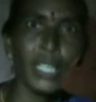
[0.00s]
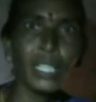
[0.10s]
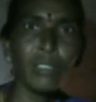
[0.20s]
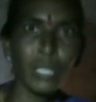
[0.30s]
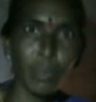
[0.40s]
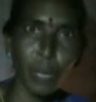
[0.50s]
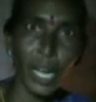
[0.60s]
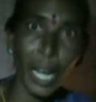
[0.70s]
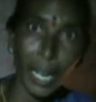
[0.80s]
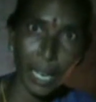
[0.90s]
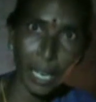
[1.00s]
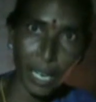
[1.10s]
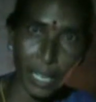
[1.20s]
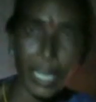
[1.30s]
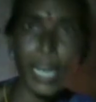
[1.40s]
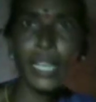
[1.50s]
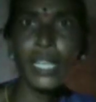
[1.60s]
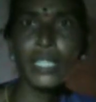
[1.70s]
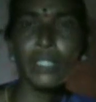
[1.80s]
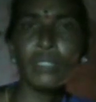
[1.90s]
పోయిన సంవత్సరం పోయి ఆయన ధర్నా
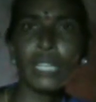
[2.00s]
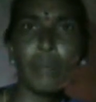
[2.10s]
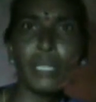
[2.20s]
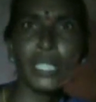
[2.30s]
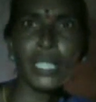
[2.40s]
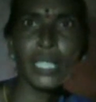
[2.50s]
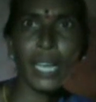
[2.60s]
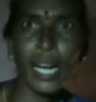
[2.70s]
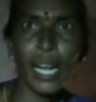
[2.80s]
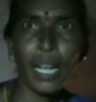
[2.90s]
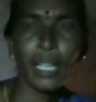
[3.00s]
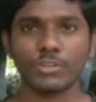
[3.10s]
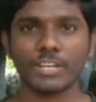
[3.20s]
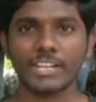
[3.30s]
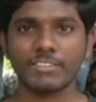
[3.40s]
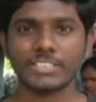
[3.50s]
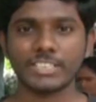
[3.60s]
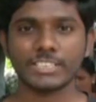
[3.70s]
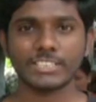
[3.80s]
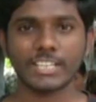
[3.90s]
చేసిన సబ్ స్టేషన్ కాడ రైల్వే
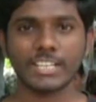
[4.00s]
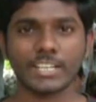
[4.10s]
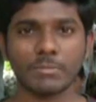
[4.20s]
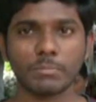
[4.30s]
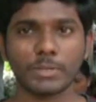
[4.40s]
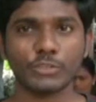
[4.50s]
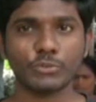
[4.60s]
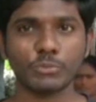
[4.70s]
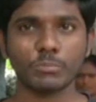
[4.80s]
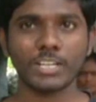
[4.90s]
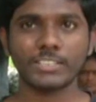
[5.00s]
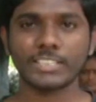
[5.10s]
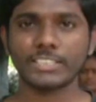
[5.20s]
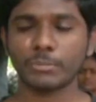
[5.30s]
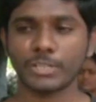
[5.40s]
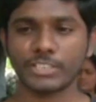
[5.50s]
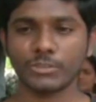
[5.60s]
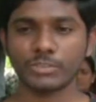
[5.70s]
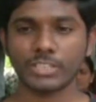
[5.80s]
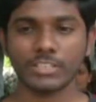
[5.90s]
స్టేషన్ దగ్గర పది కుటుంబాలకు చెందిన
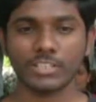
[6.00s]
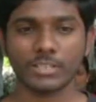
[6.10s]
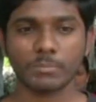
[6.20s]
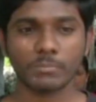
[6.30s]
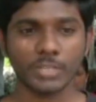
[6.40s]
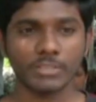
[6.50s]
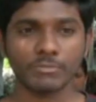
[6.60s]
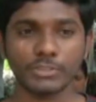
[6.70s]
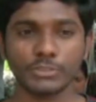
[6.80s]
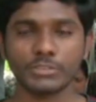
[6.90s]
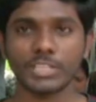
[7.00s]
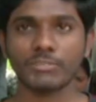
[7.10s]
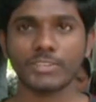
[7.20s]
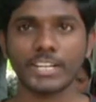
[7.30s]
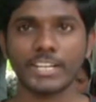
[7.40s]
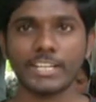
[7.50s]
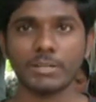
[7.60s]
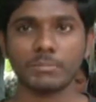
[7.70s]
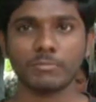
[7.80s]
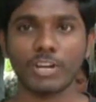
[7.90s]
ప్రజలు విద్యుత్ సరఫరా లేక
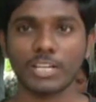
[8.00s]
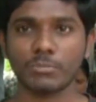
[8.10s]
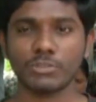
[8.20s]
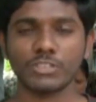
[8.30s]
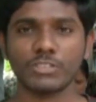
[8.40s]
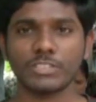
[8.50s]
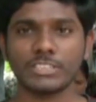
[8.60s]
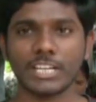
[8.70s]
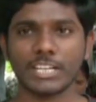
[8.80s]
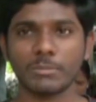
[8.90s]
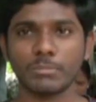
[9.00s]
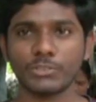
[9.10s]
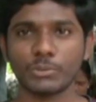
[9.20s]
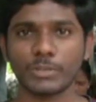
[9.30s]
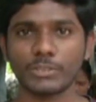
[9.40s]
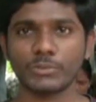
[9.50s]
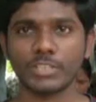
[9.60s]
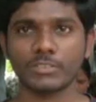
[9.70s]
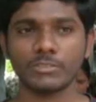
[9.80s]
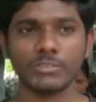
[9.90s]
వారం రోజుల నుండి చాలా ఇబ్బందులు
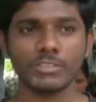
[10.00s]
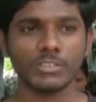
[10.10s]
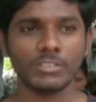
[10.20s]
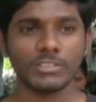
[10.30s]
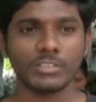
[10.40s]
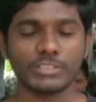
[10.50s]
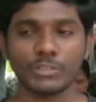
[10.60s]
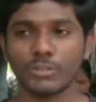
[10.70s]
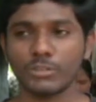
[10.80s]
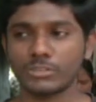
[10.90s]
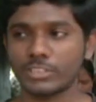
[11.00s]
పడుతున్నారు ఇందులో